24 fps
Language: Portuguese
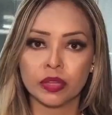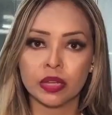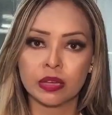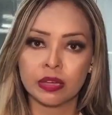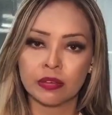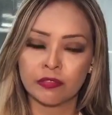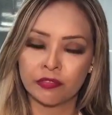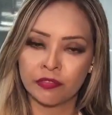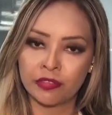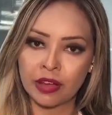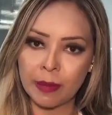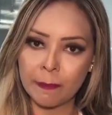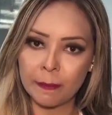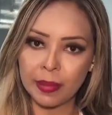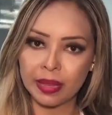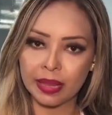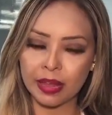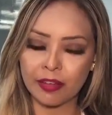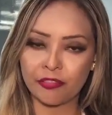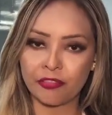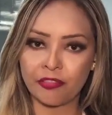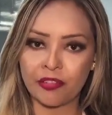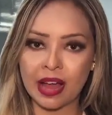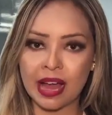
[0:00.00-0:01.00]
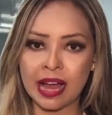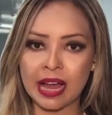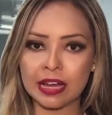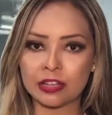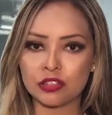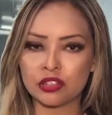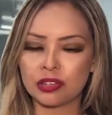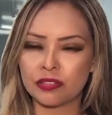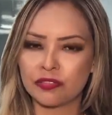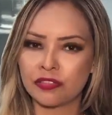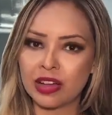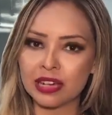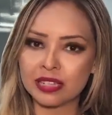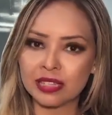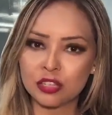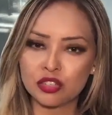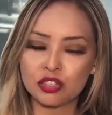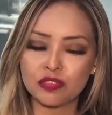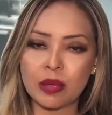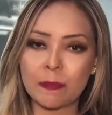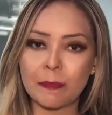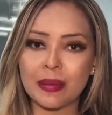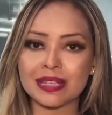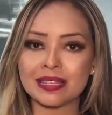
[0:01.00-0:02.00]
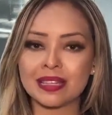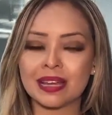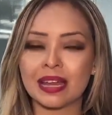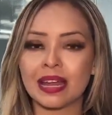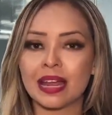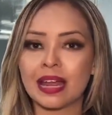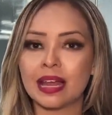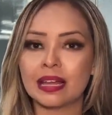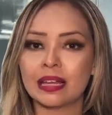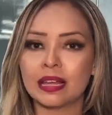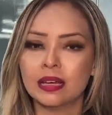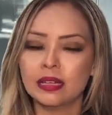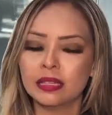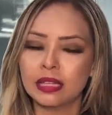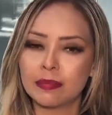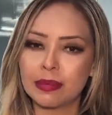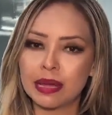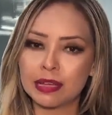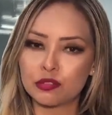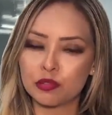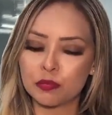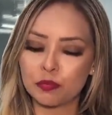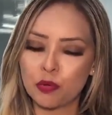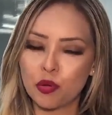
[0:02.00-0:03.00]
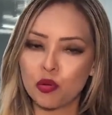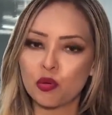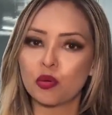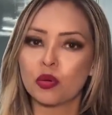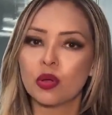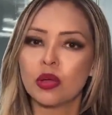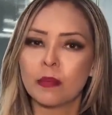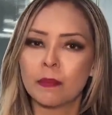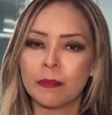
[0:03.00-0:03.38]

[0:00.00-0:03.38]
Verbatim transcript: vá pela faixa, vá, se tiver passarela, anda mais um pouco,